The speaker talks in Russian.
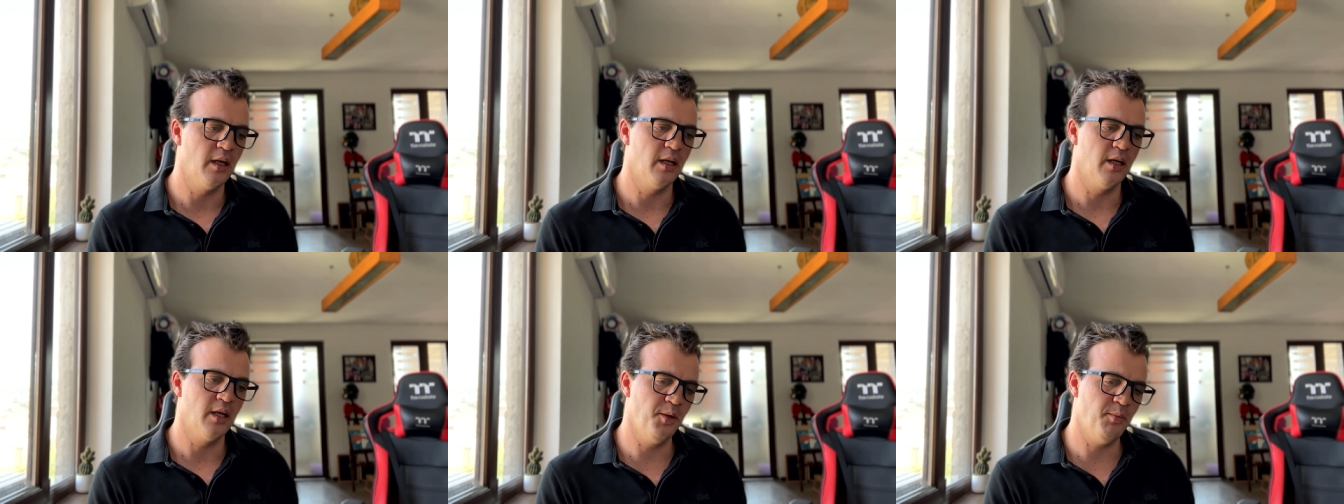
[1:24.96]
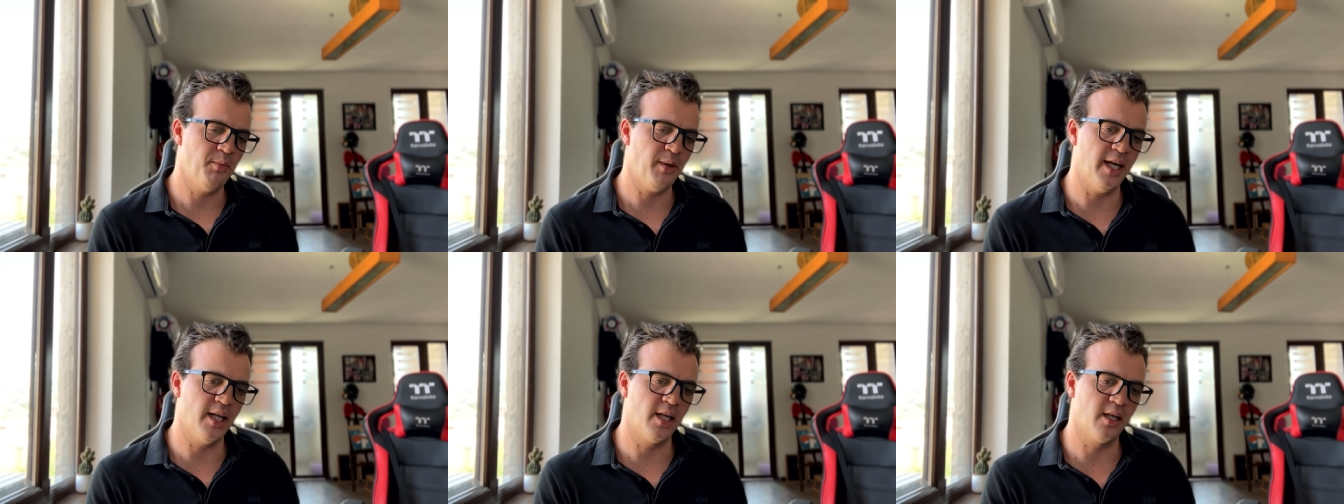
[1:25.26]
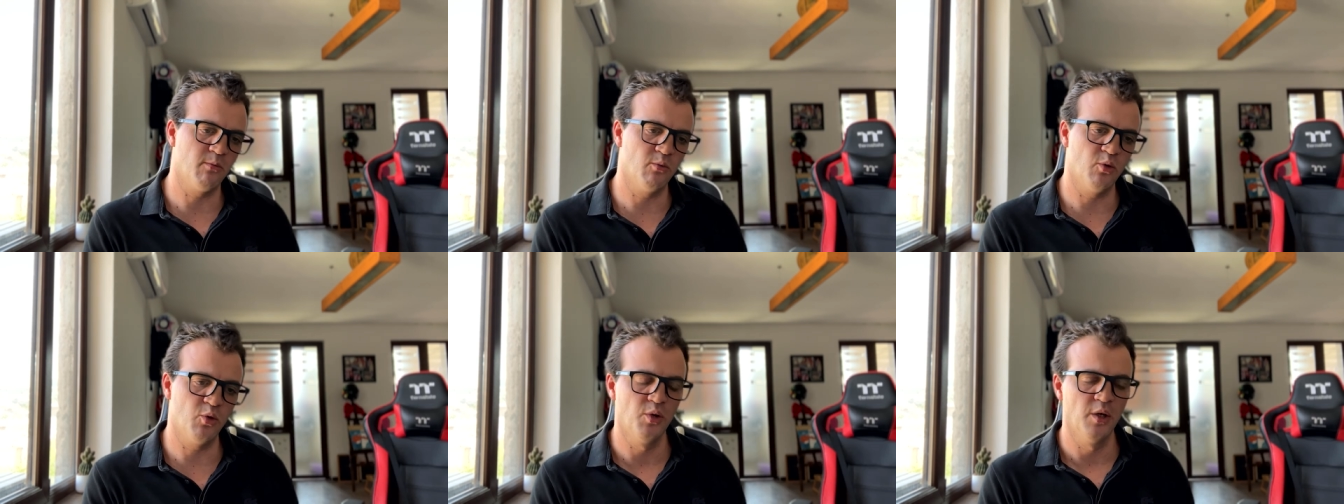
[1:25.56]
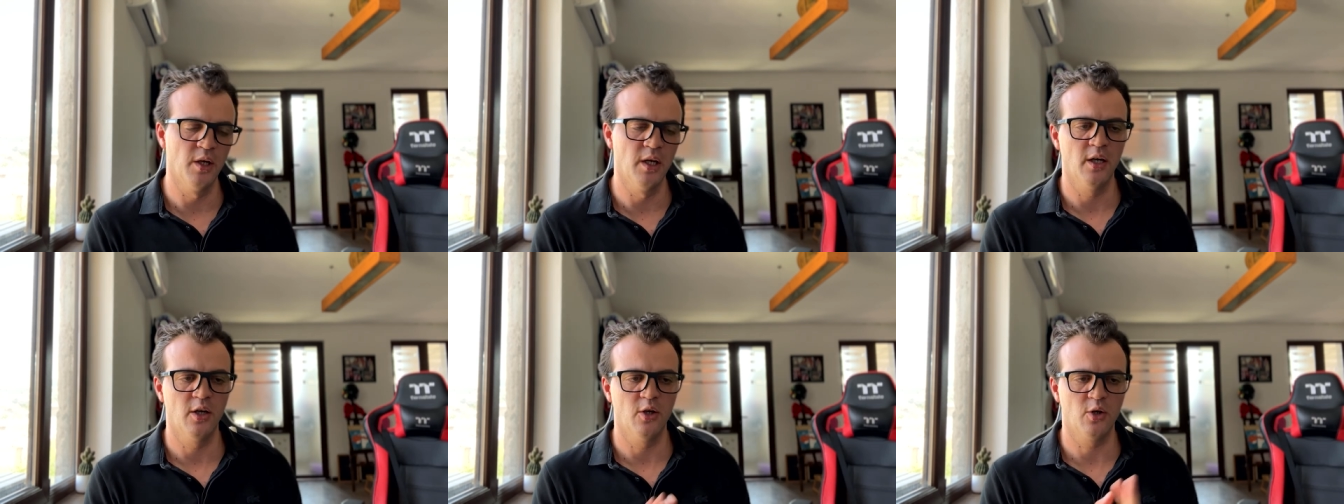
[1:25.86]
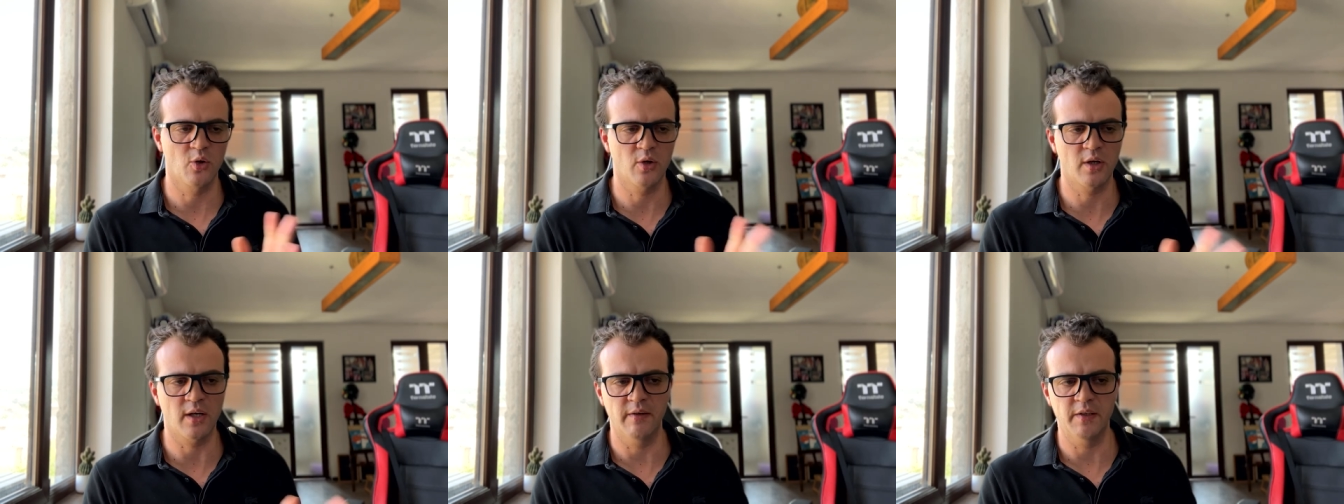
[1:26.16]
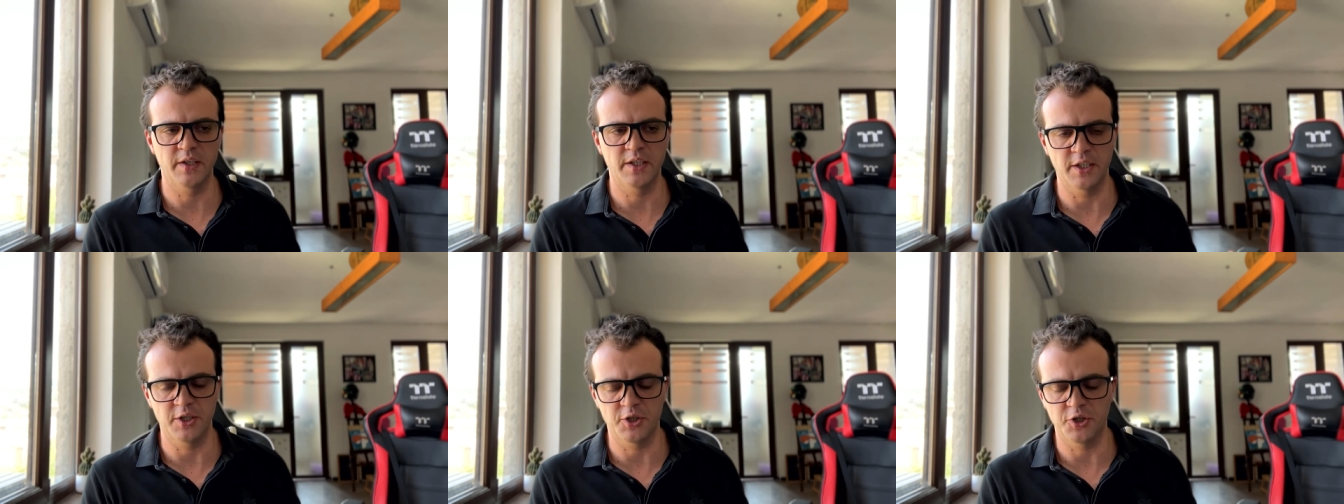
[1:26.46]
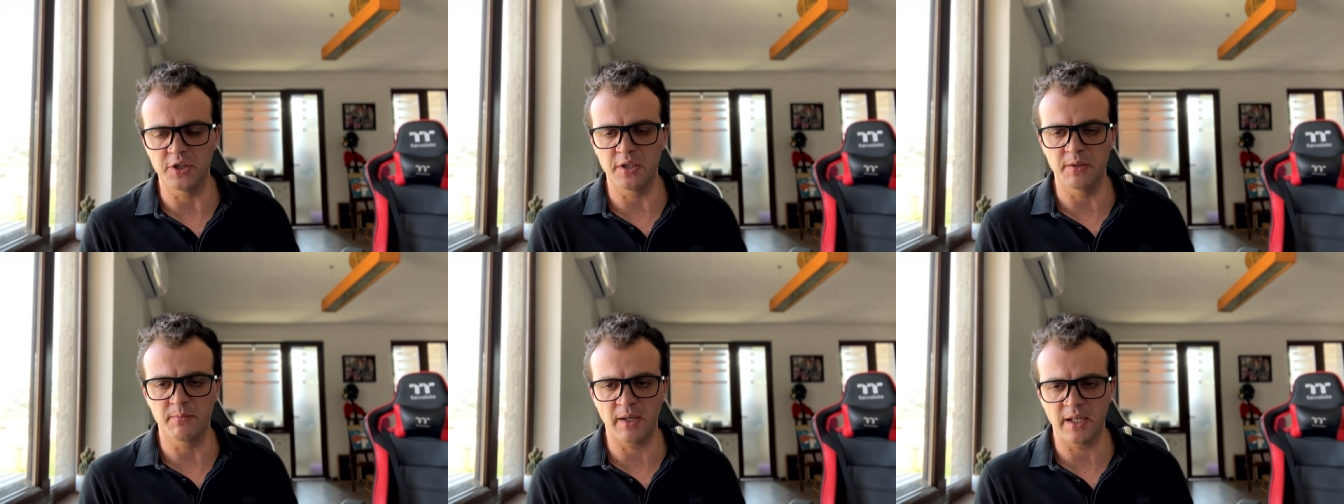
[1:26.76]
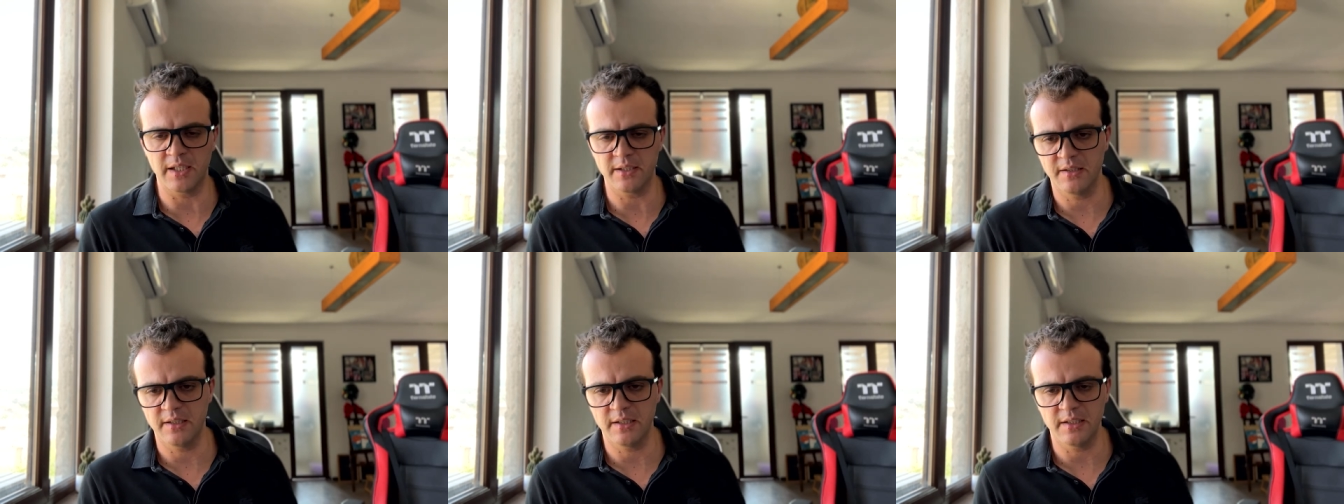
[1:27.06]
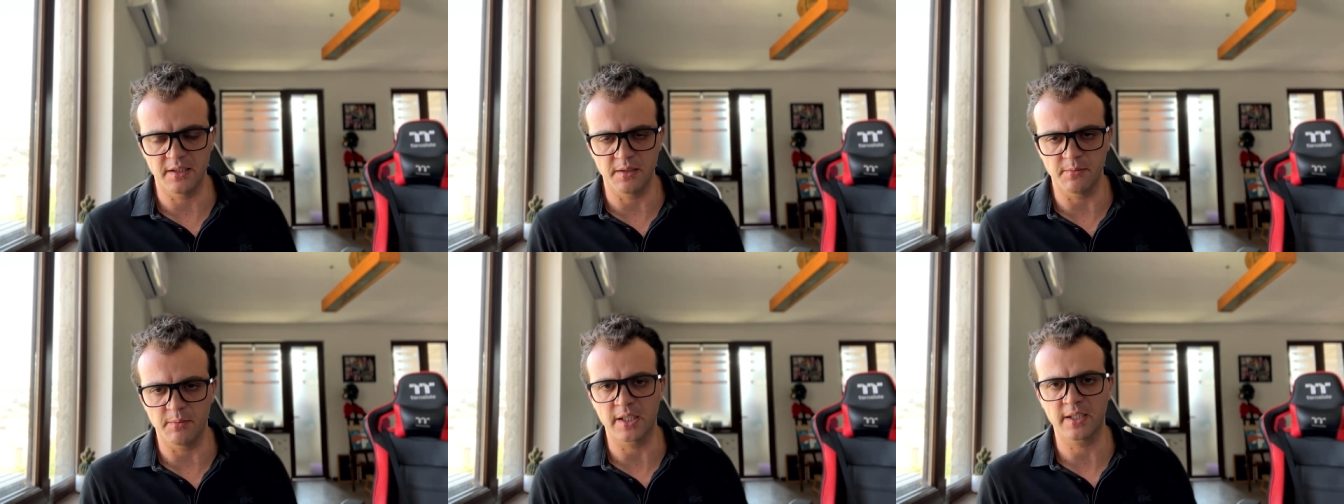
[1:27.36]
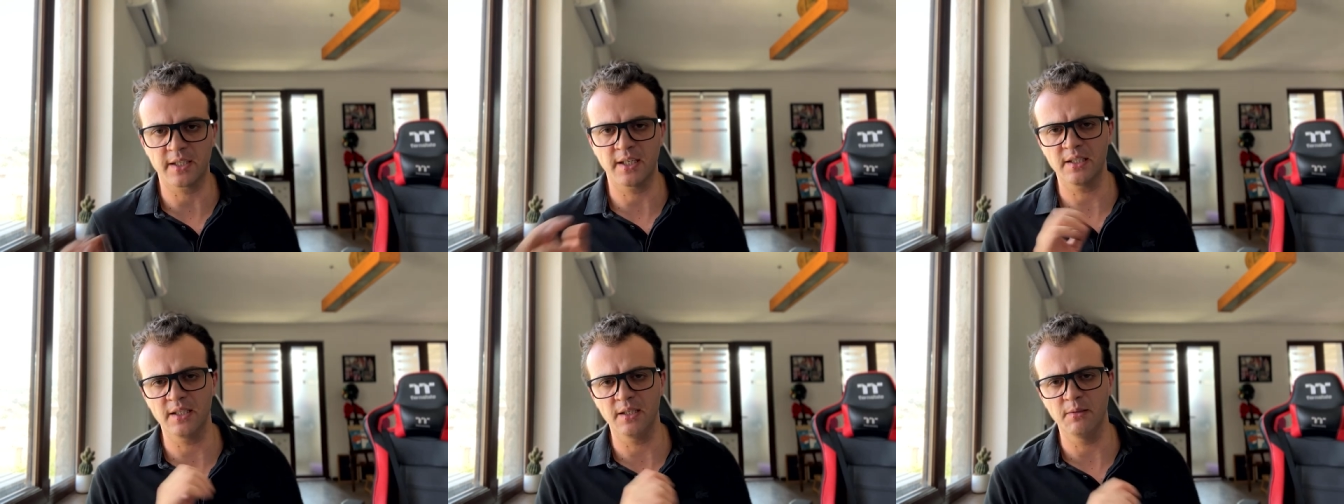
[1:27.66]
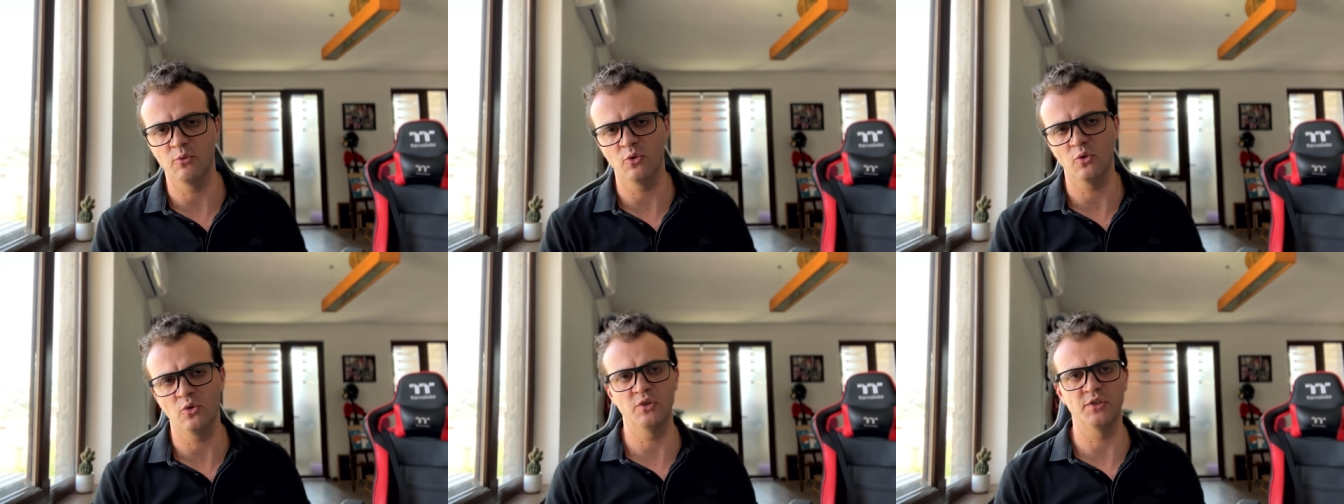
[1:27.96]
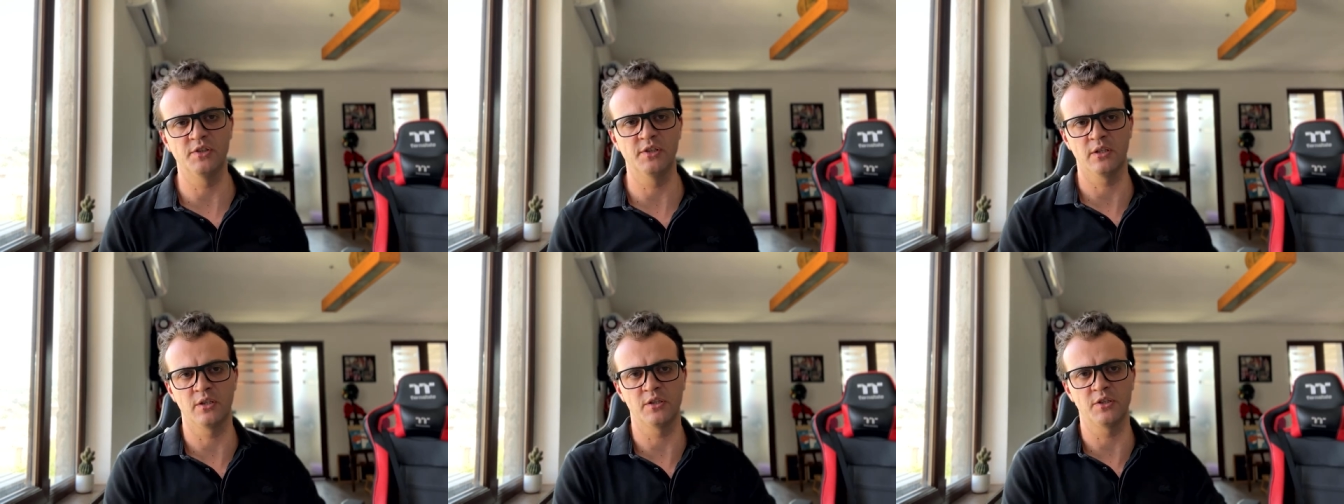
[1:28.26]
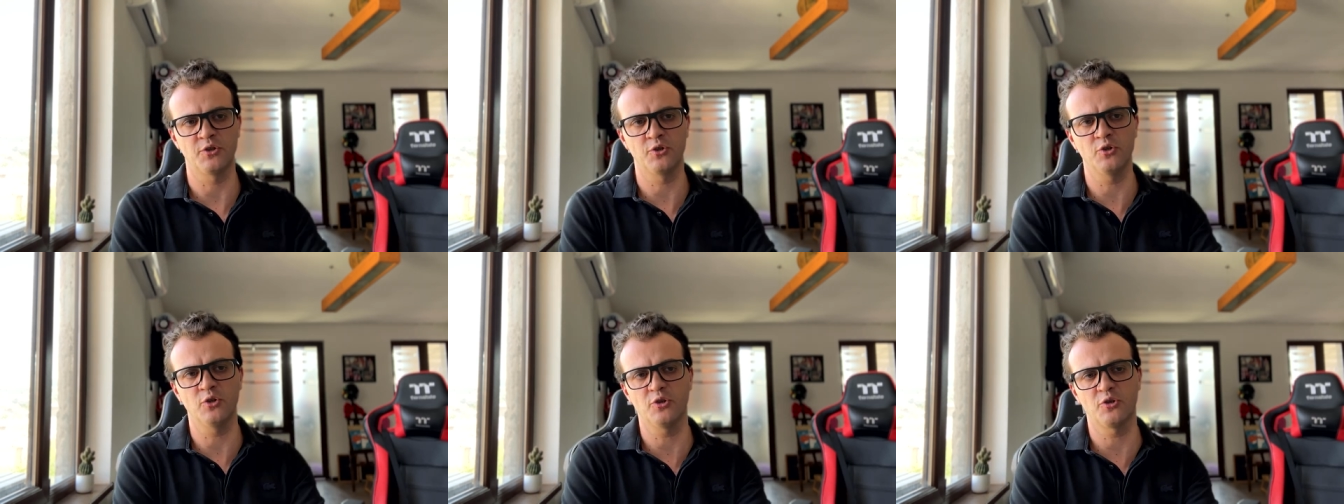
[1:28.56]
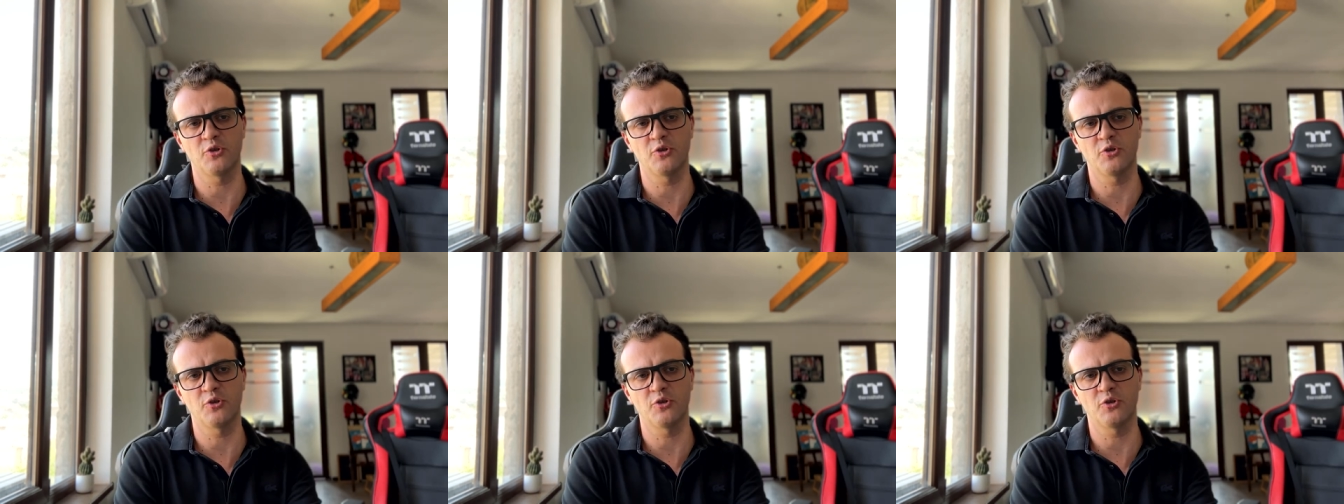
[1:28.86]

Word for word: И поэтому руководящая партия, демократы, будут делать то,